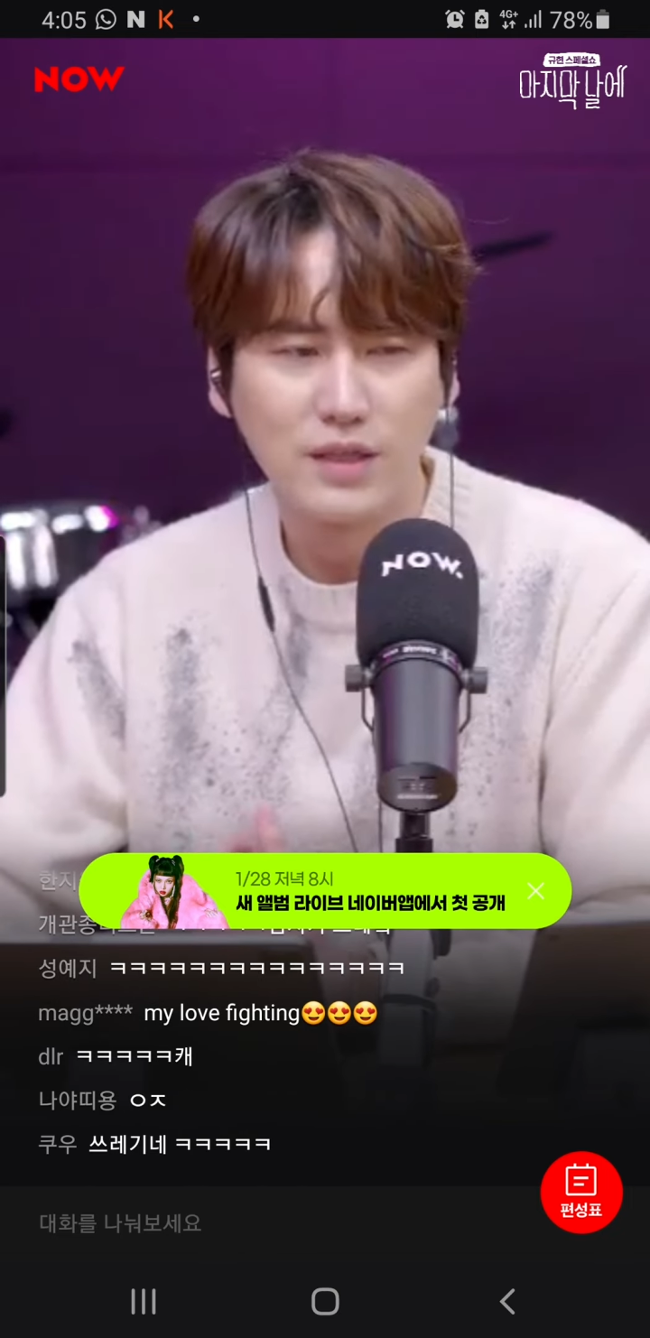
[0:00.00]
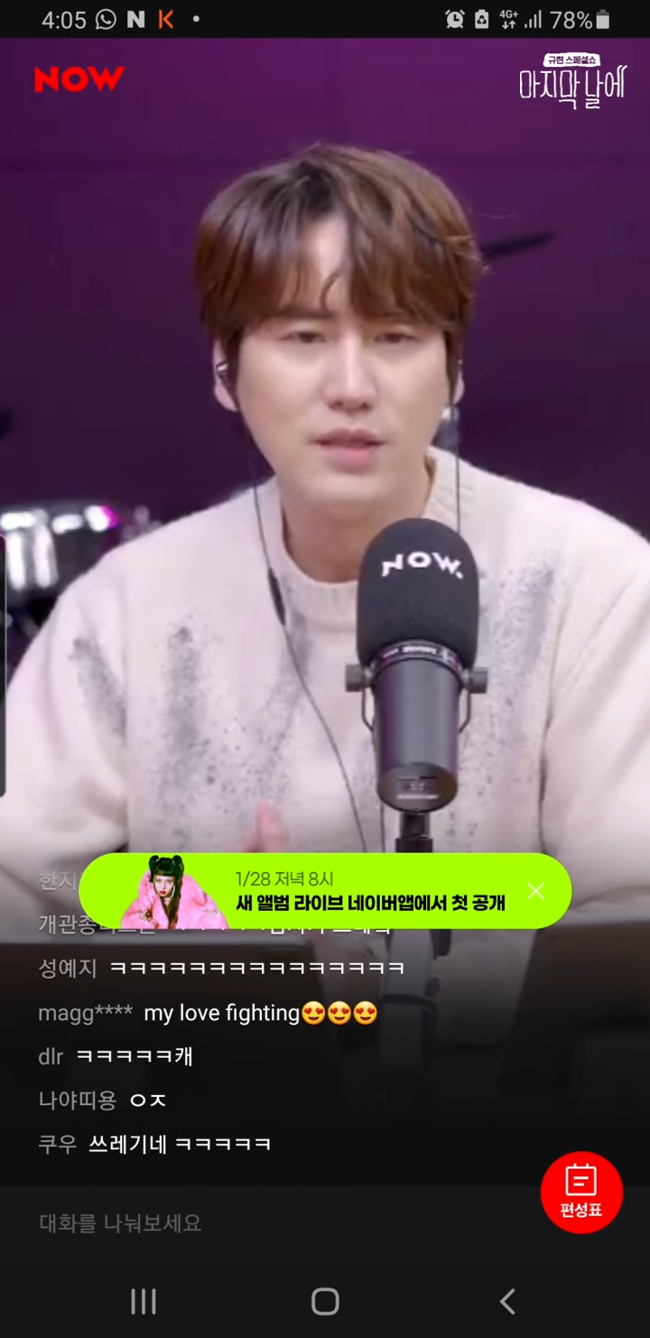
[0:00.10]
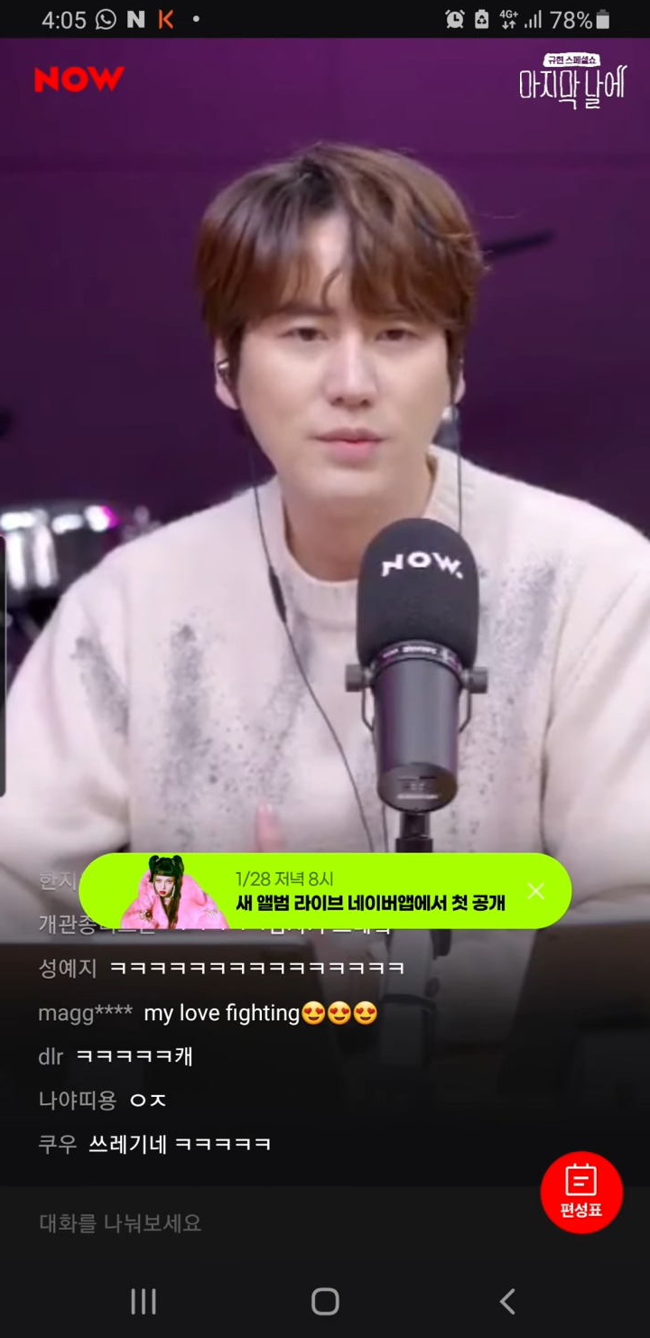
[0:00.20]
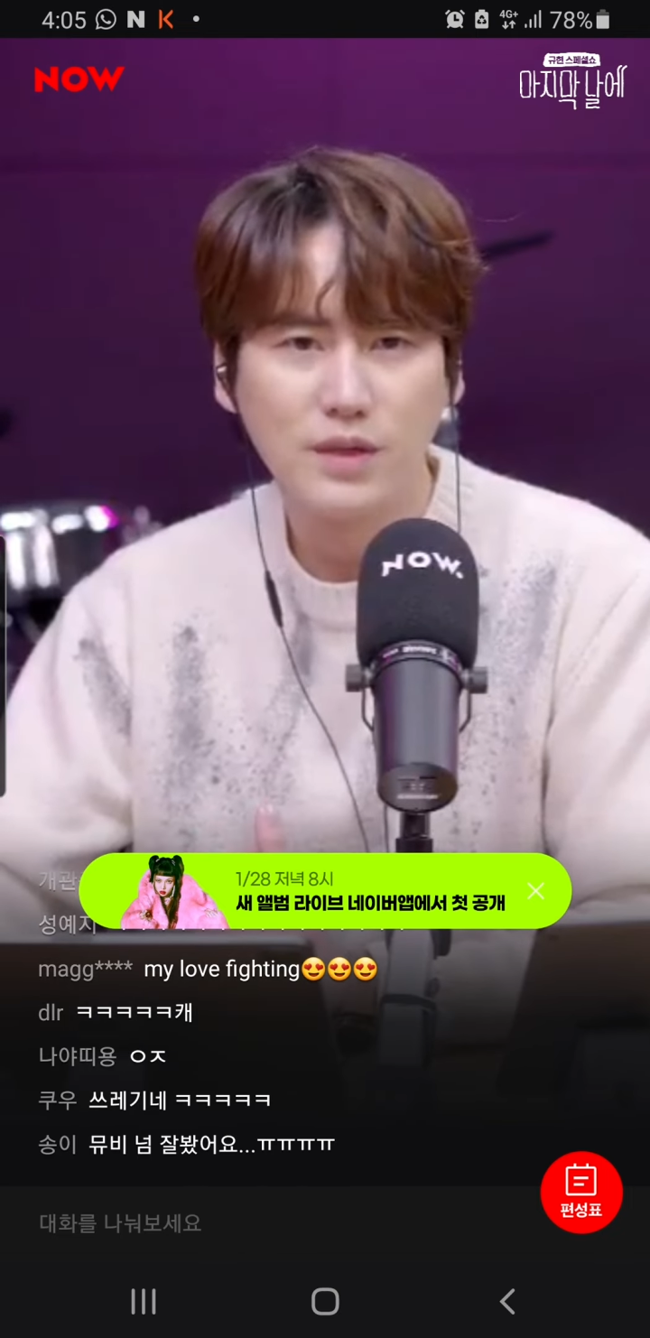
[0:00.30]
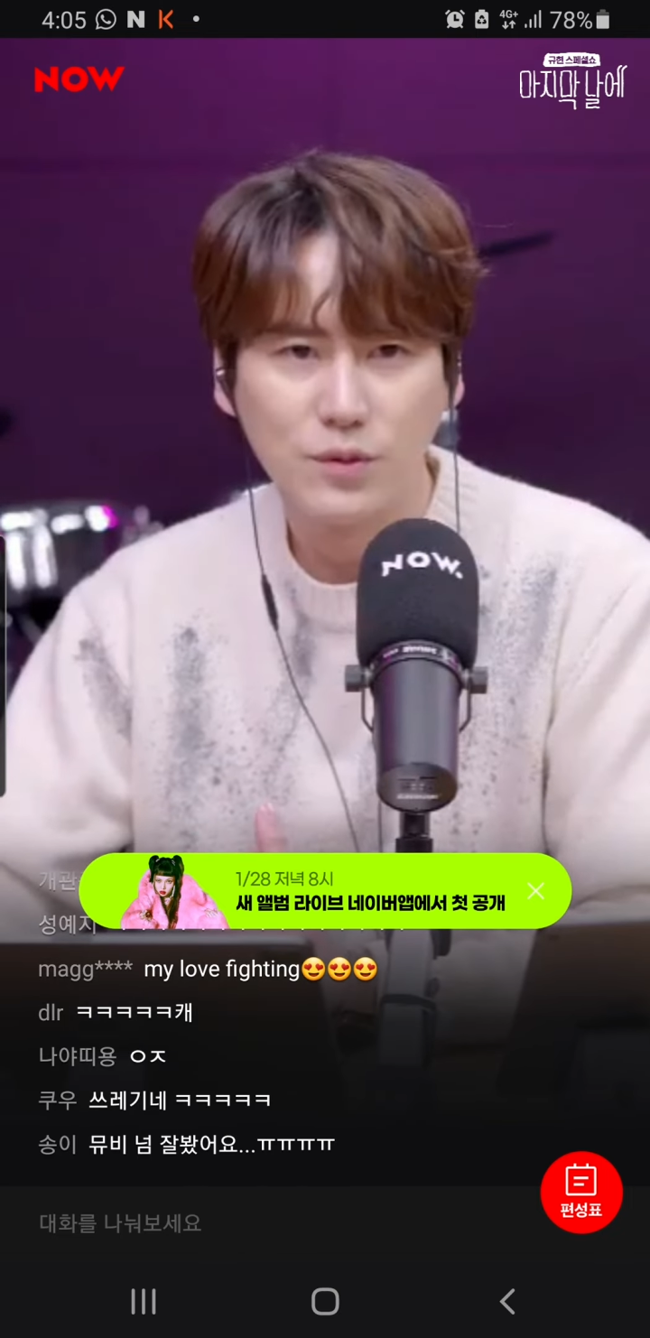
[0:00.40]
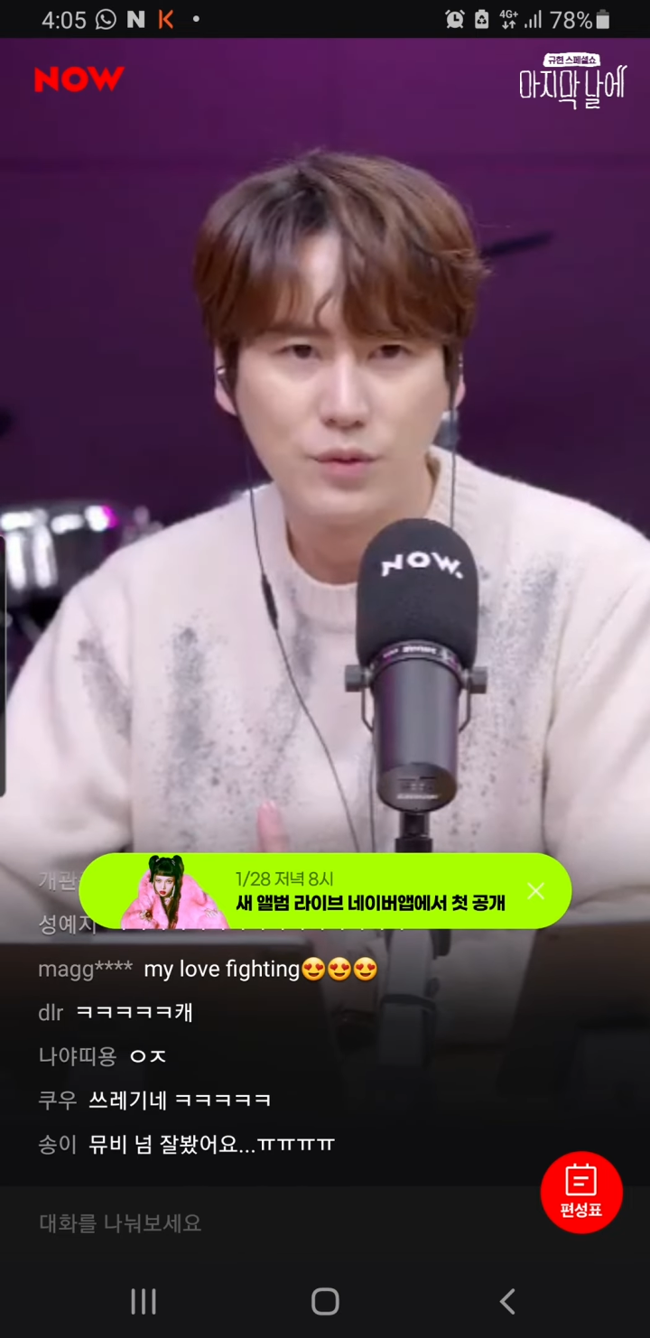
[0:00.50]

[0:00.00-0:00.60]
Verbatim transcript: 다짐을